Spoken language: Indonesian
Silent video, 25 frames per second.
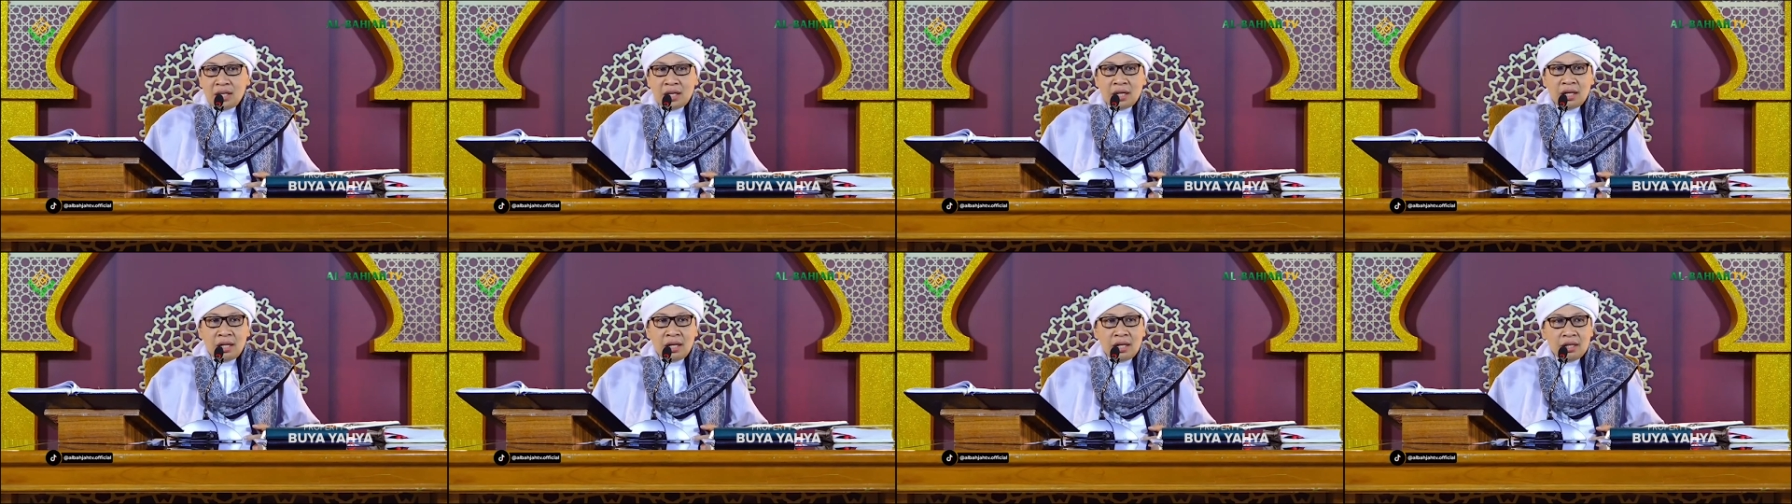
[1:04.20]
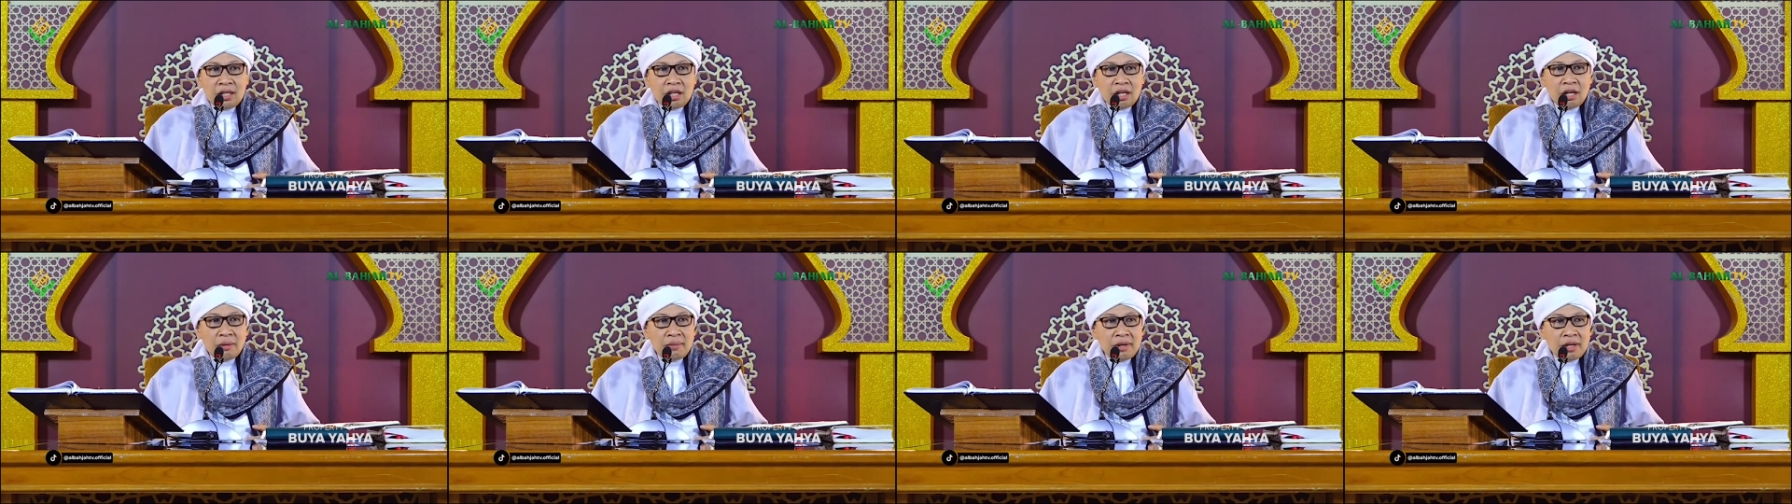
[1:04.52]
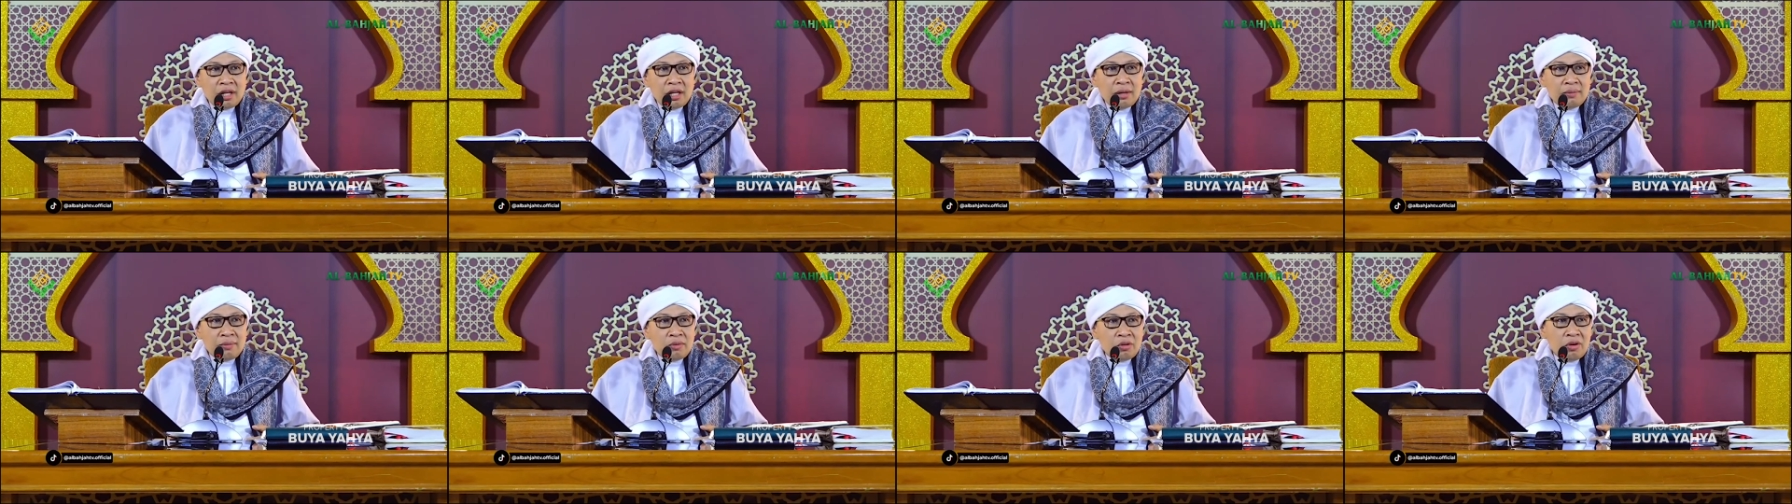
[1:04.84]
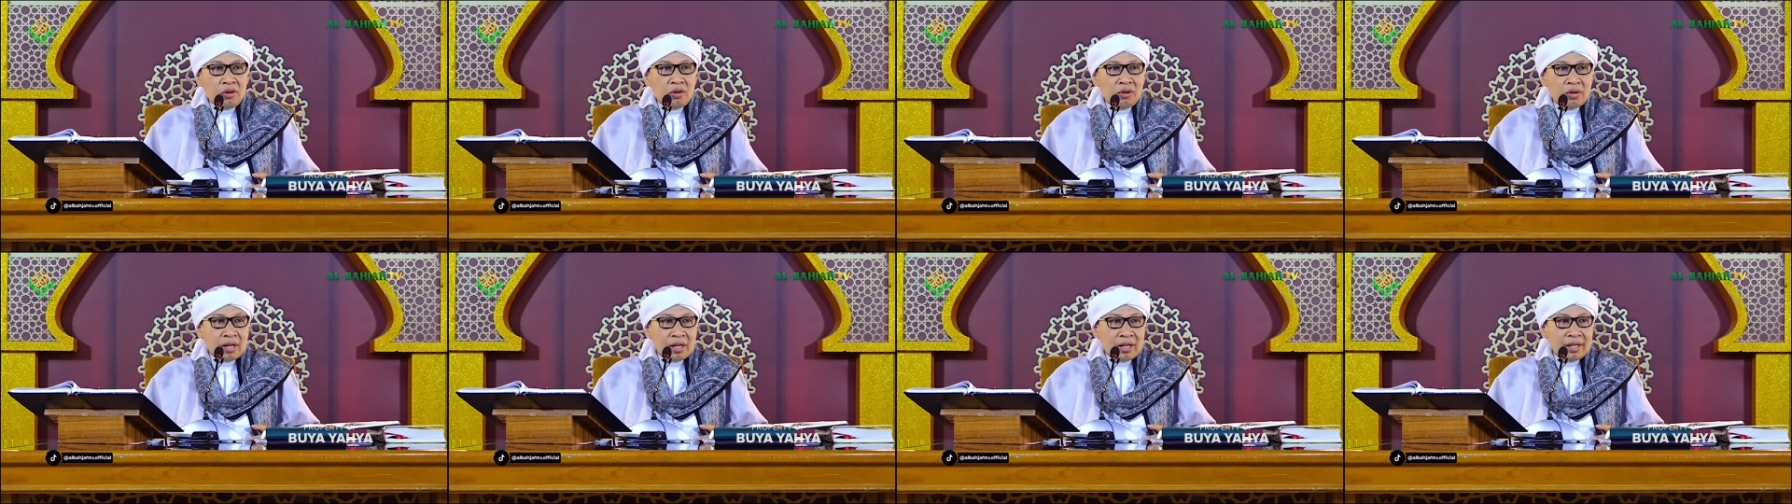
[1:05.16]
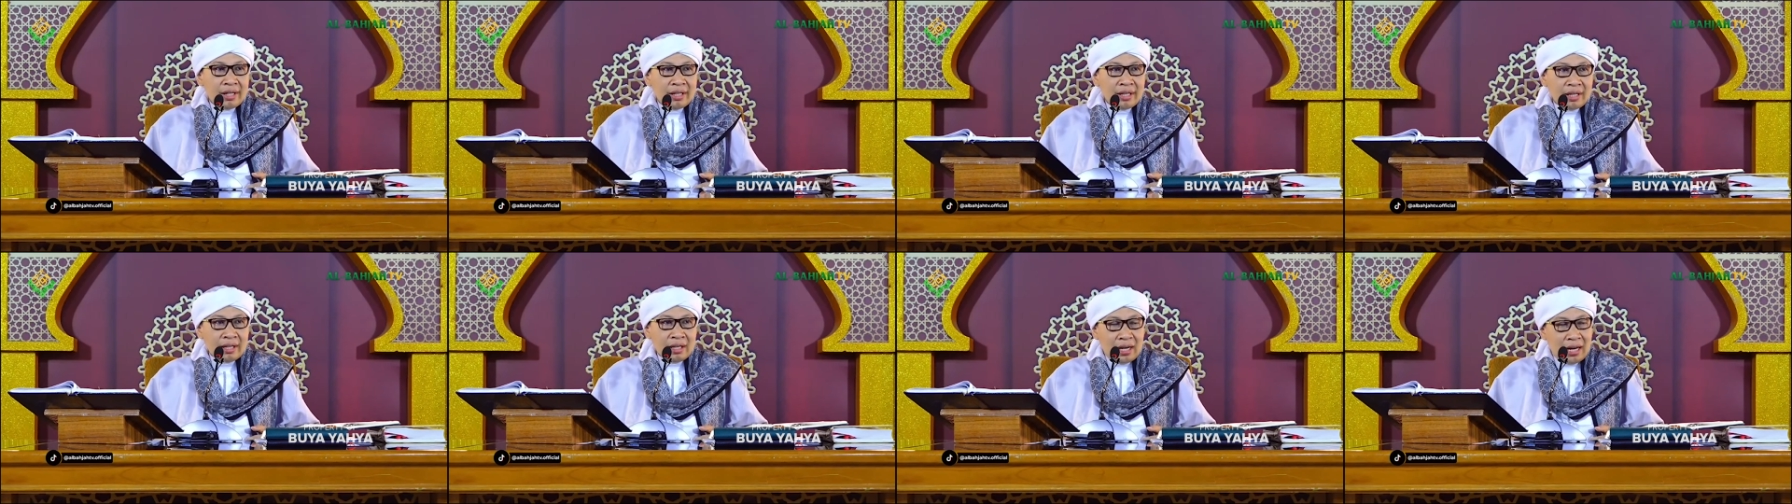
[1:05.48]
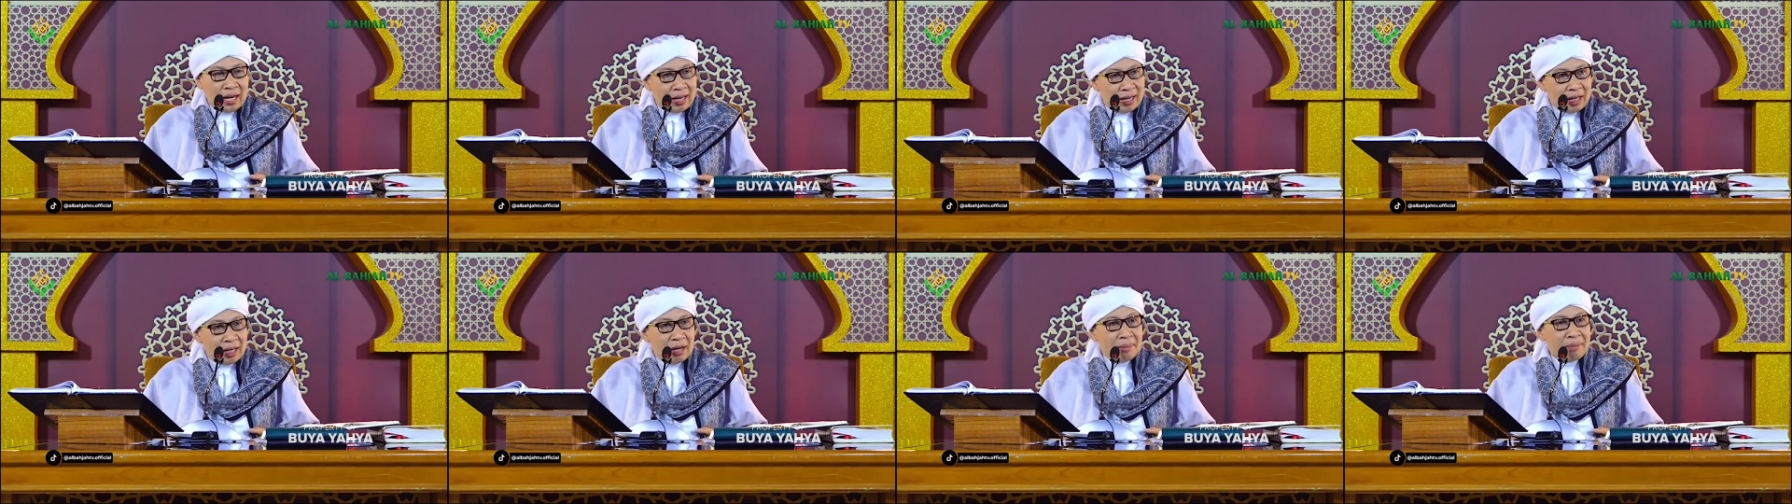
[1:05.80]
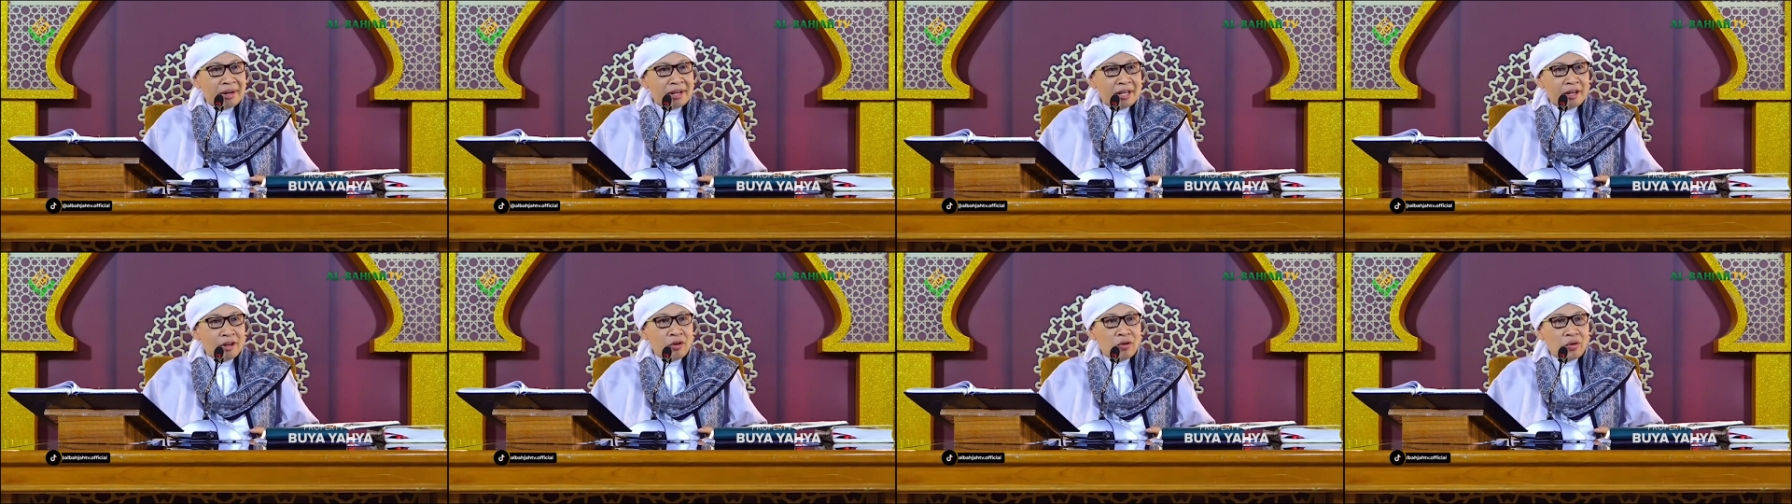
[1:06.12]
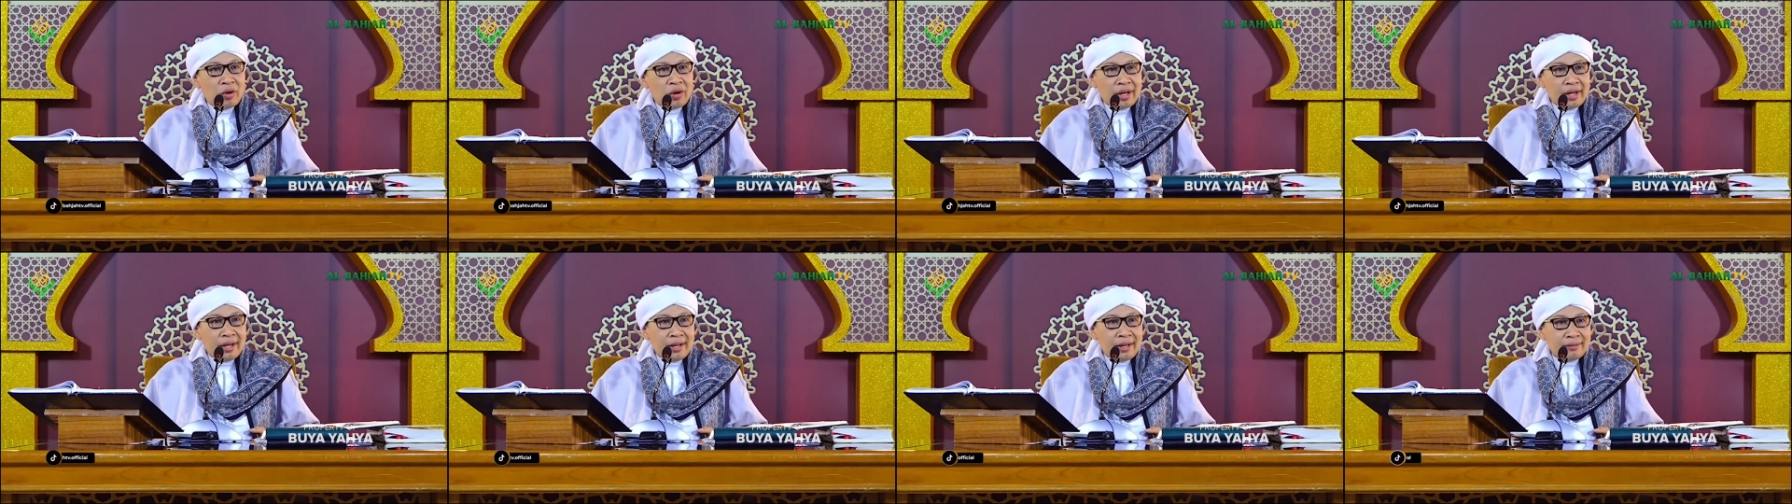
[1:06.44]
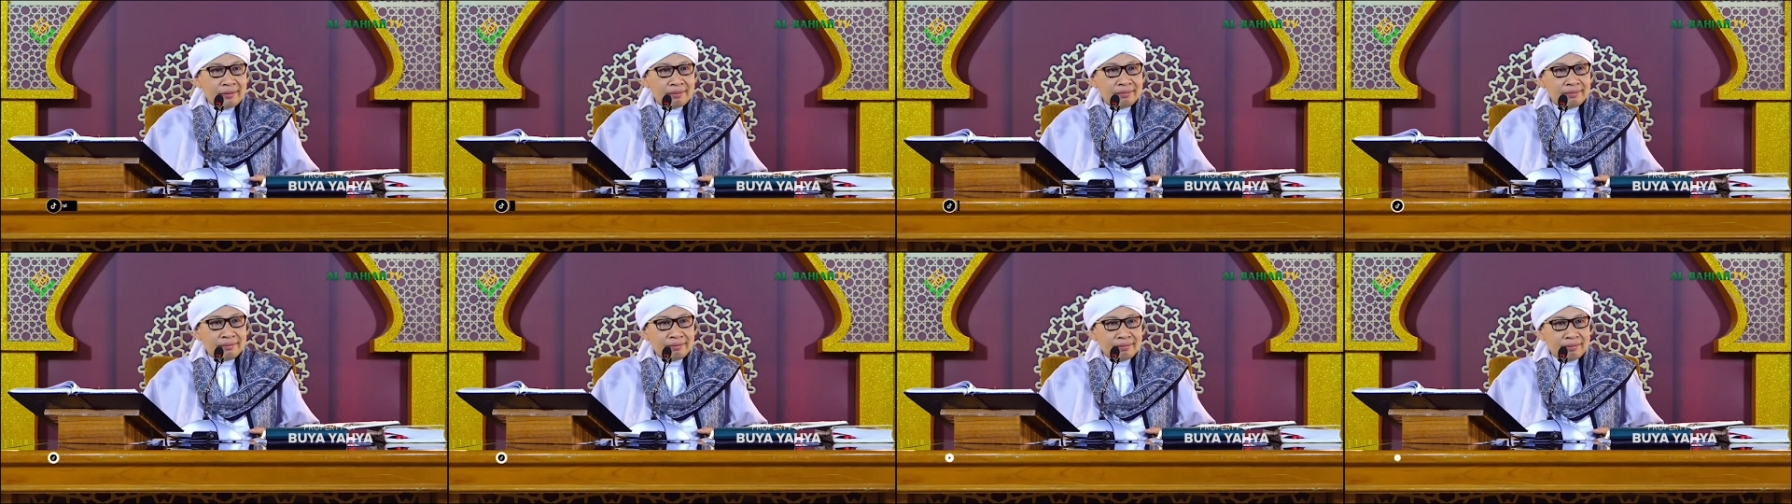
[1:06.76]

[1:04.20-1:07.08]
jika datang kepadamu orang yang agamanya oke okay,